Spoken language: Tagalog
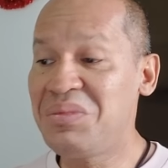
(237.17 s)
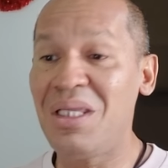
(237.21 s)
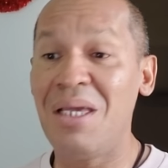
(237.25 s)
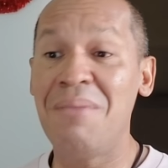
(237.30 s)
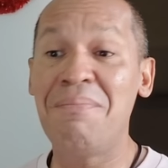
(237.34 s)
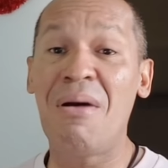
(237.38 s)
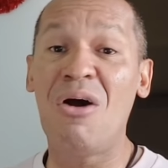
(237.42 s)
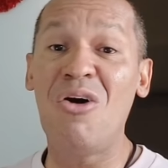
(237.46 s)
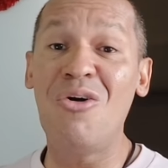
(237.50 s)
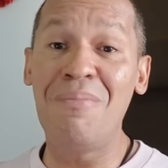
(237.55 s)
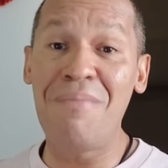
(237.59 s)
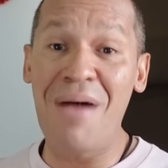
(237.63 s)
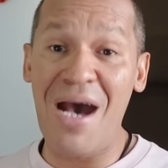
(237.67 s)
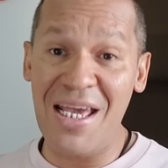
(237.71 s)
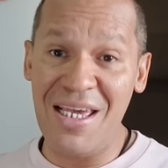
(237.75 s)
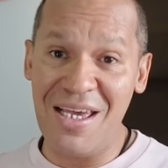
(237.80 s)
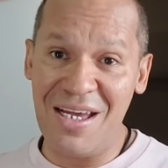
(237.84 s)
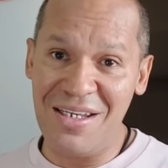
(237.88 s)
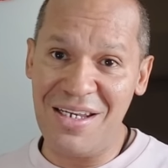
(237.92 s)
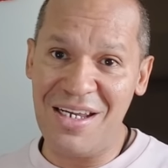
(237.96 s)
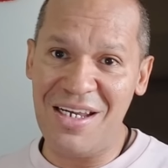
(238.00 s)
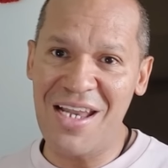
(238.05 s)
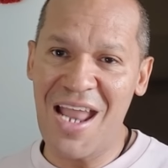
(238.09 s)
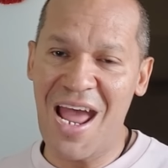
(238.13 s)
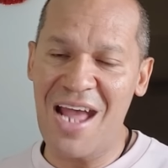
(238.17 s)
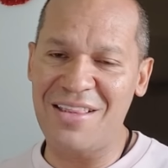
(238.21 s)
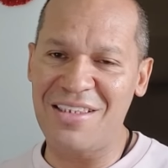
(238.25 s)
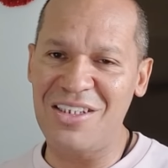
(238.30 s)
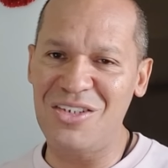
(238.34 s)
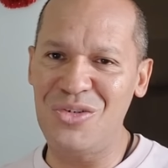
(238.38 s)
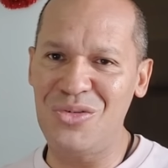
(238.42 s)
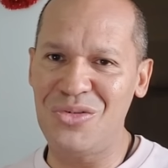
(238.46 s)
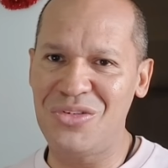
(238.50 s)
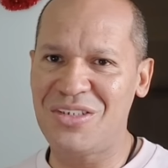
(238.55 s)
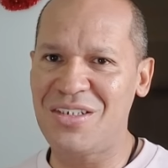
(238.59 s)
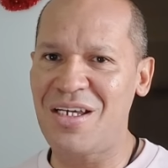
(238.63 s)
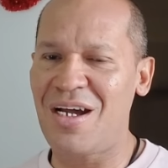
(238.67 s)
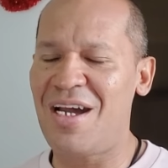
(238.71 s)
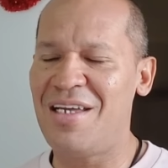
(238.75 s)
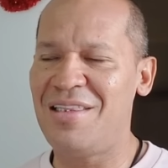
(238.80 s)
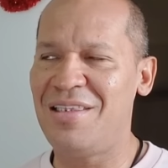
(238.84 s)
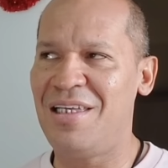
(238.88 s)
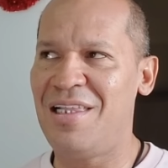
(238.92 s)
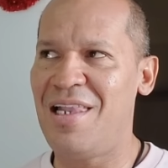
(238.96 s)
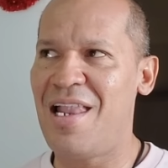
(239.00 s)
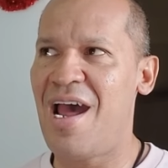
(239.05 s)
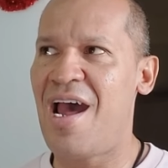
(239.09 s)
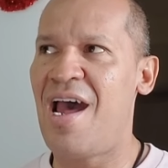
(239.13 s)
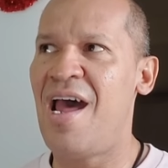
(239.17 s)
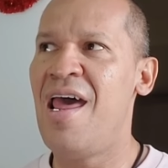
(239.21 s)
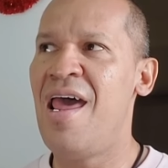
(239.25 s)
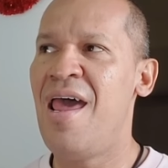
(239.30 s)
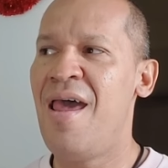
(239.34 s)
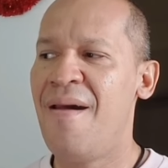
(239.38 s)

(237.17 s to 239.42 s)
paubayan na natin yun sa kanila.